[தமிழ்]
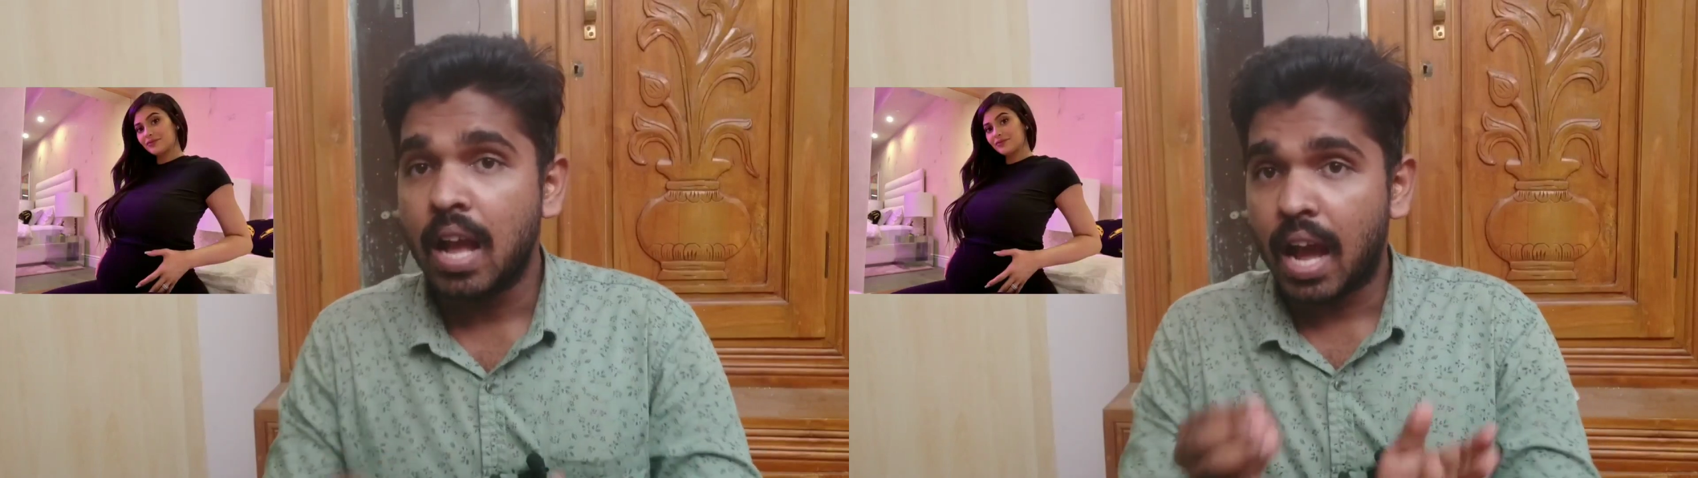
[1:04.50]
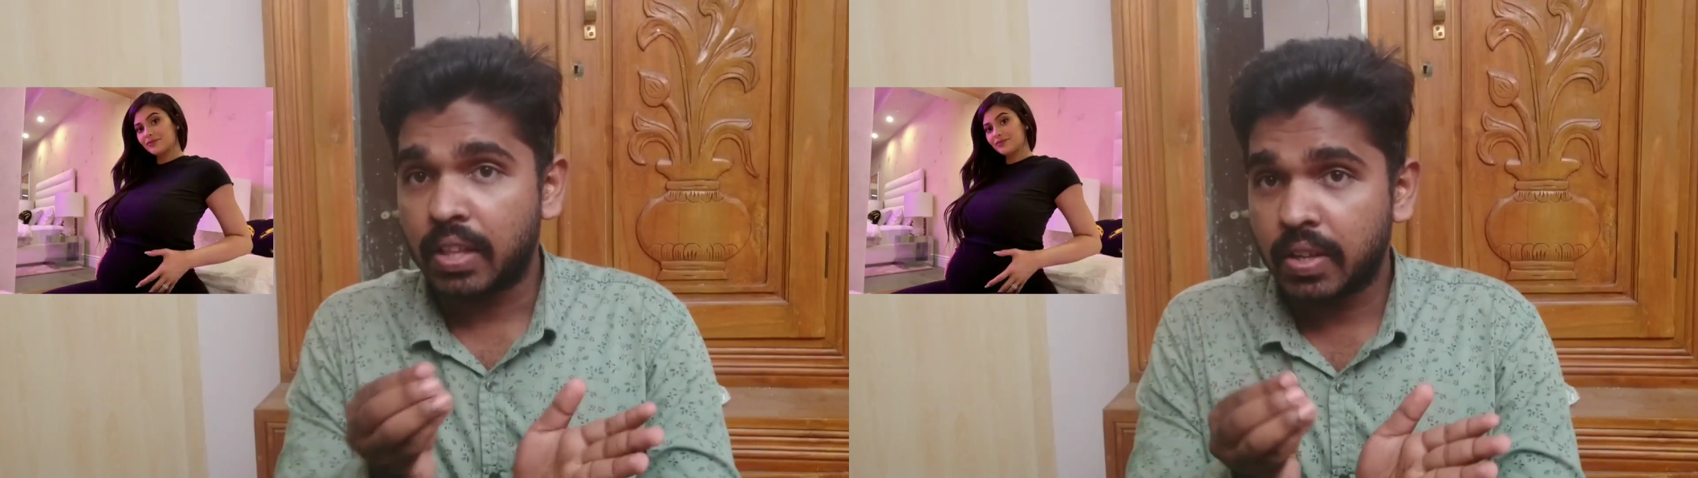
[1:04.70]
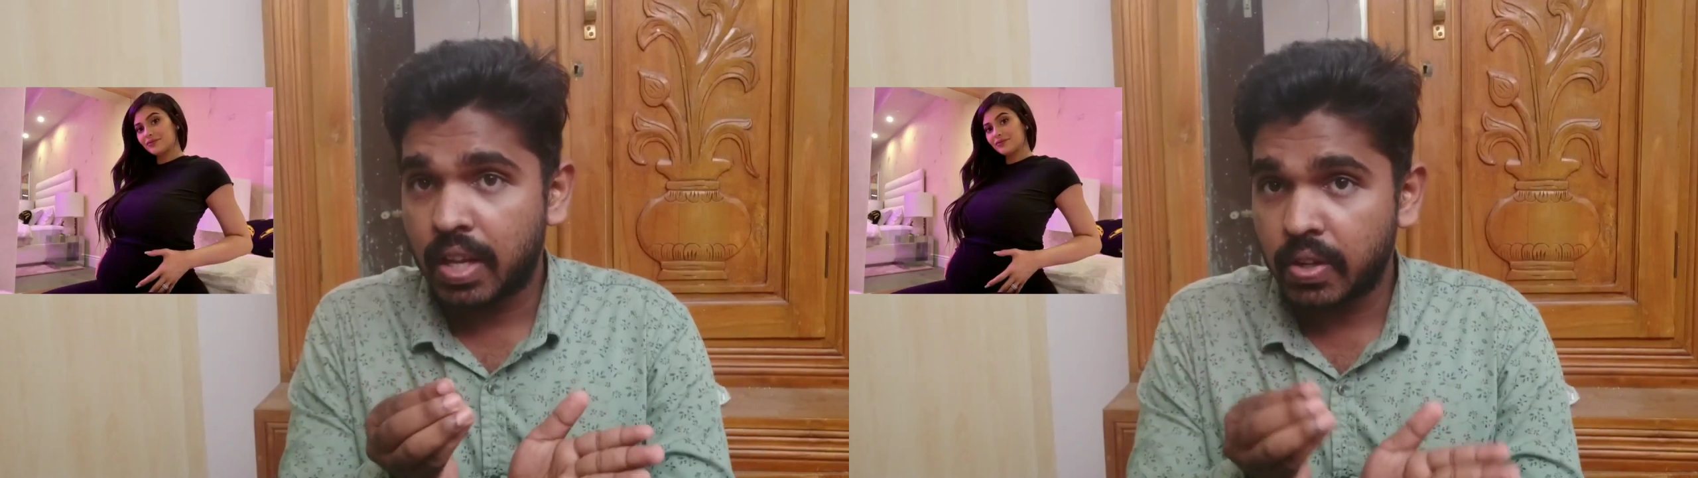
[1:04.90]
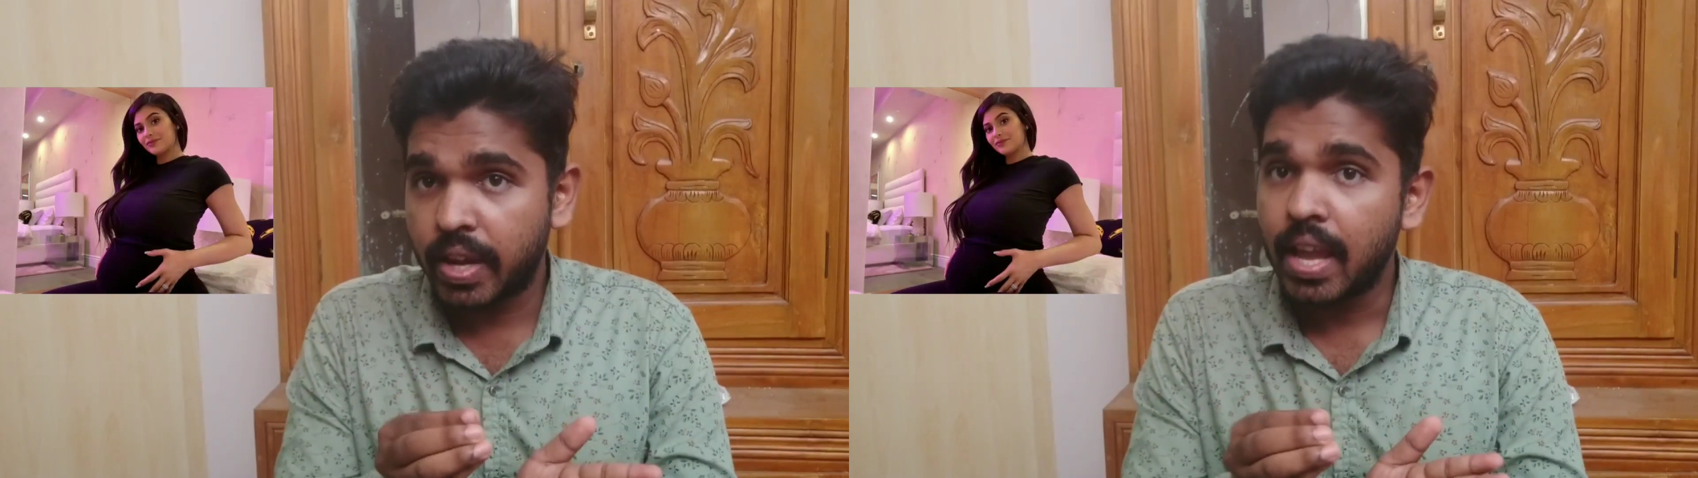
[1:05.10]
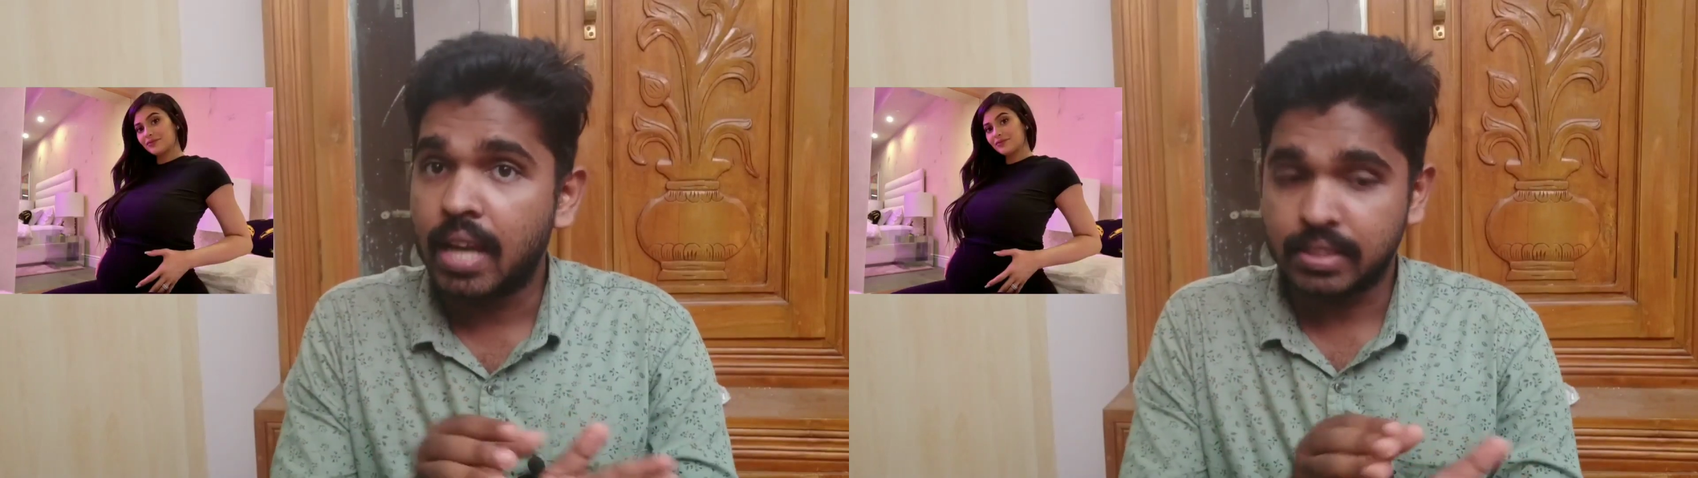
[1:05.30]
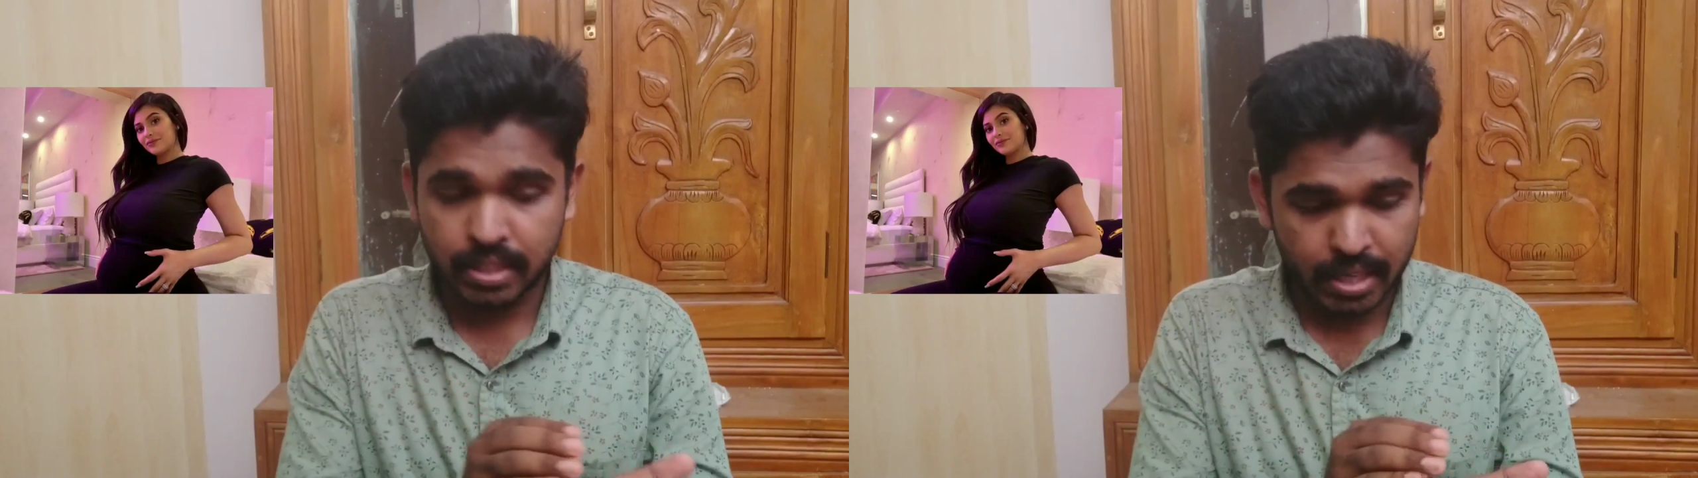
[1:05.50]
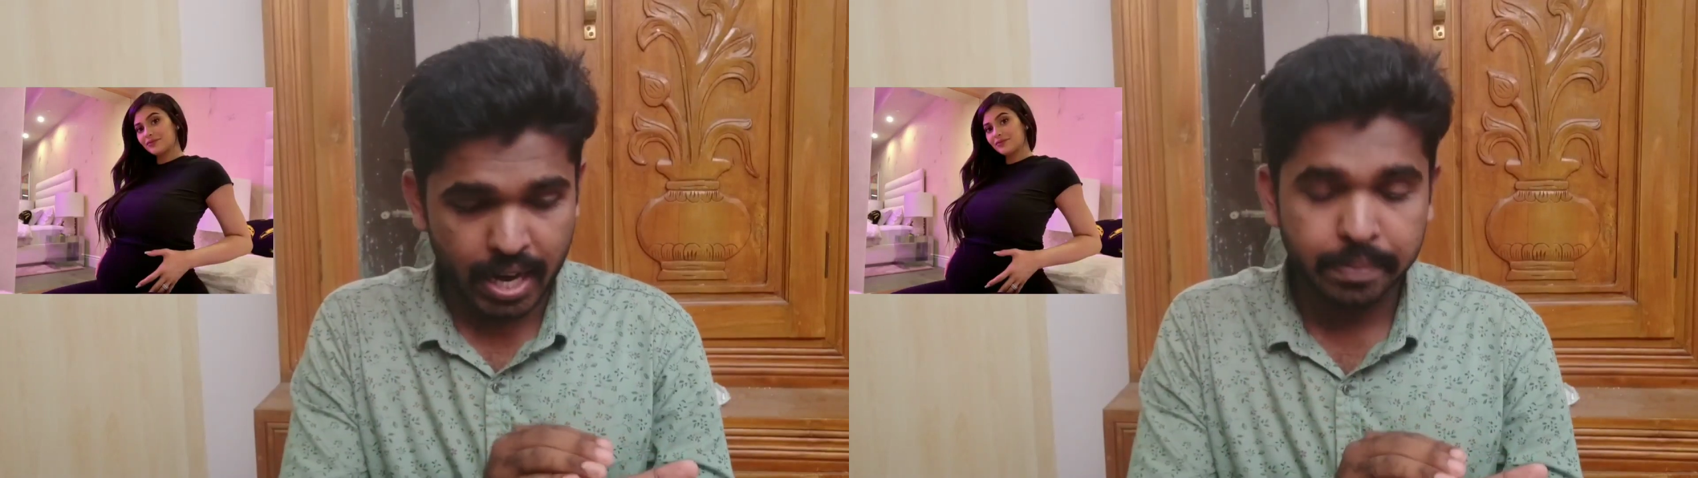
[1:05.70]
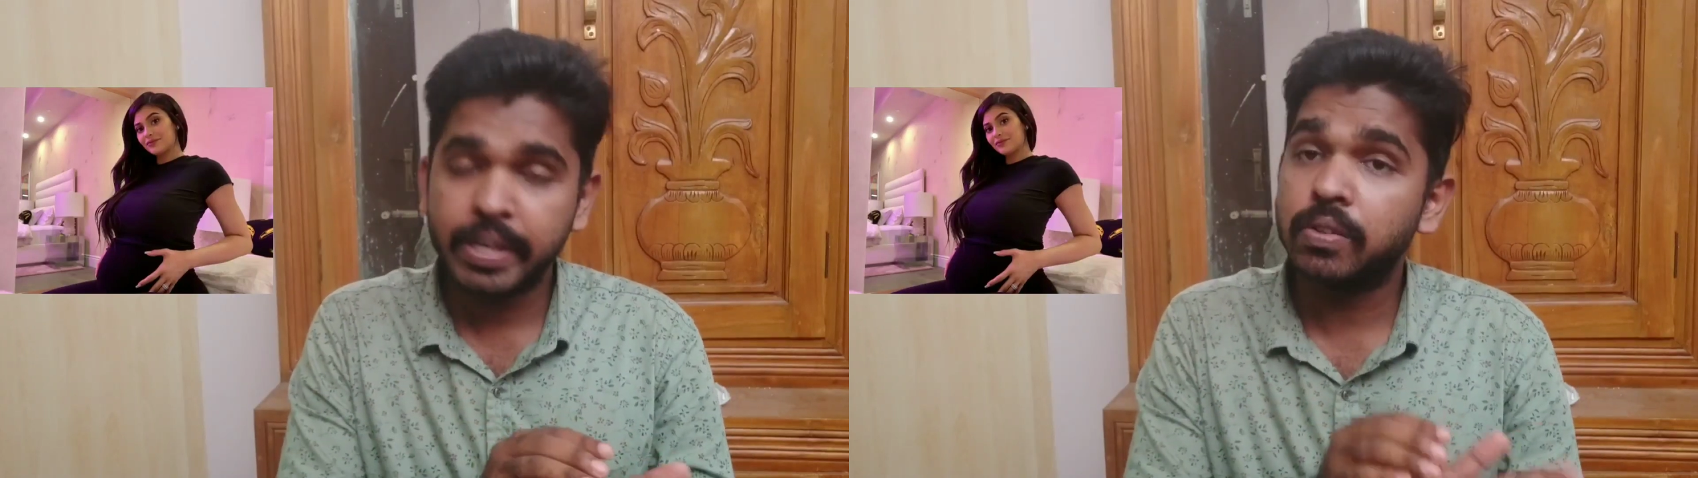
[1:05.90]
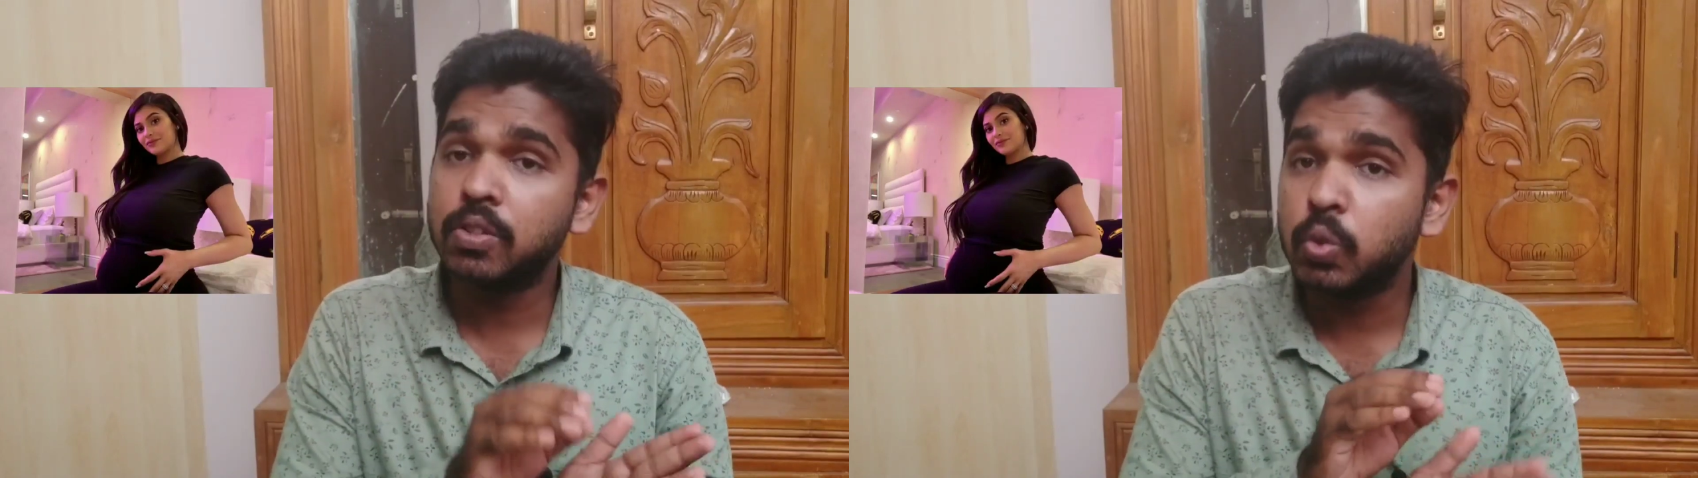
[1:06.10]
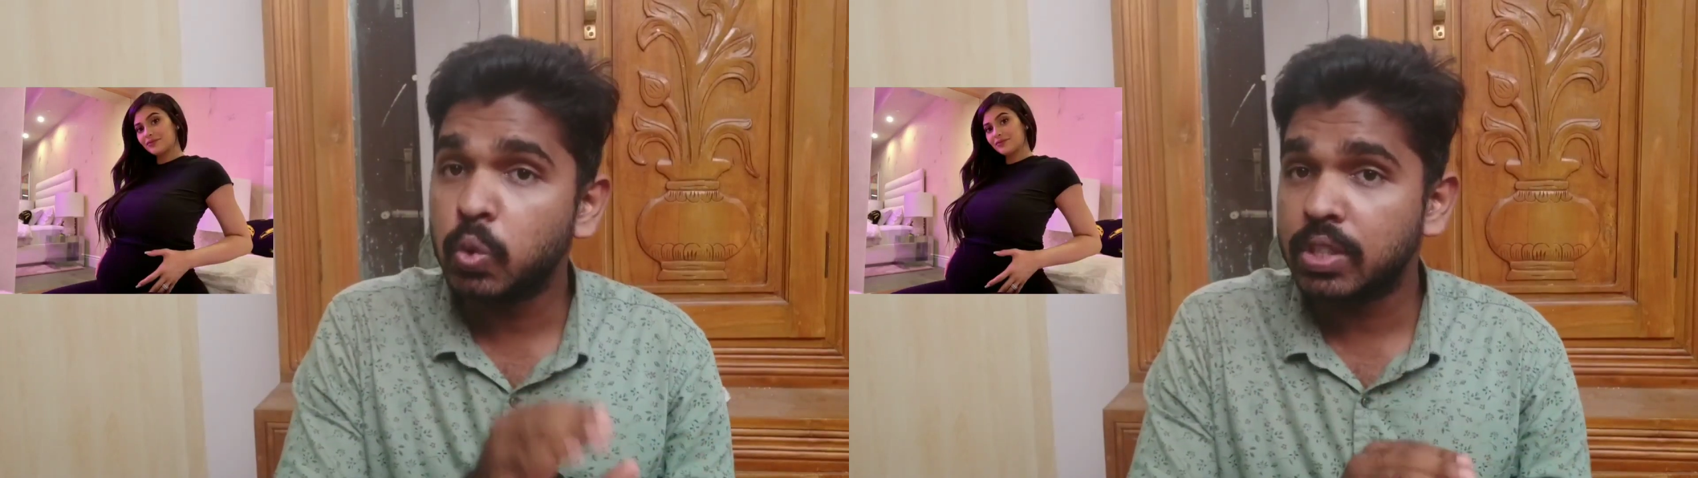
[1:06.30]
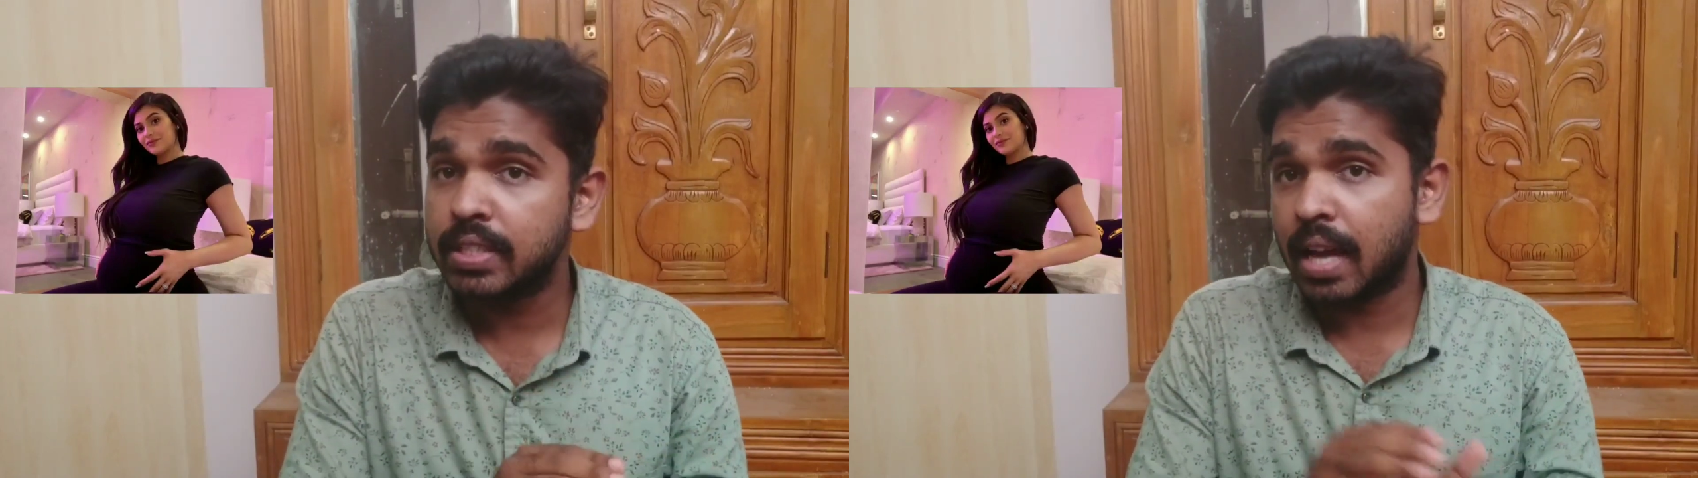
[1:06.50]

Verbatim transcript: அதோ அதோட அந்த ஹார்ட் பீட் வந்து நூற்றி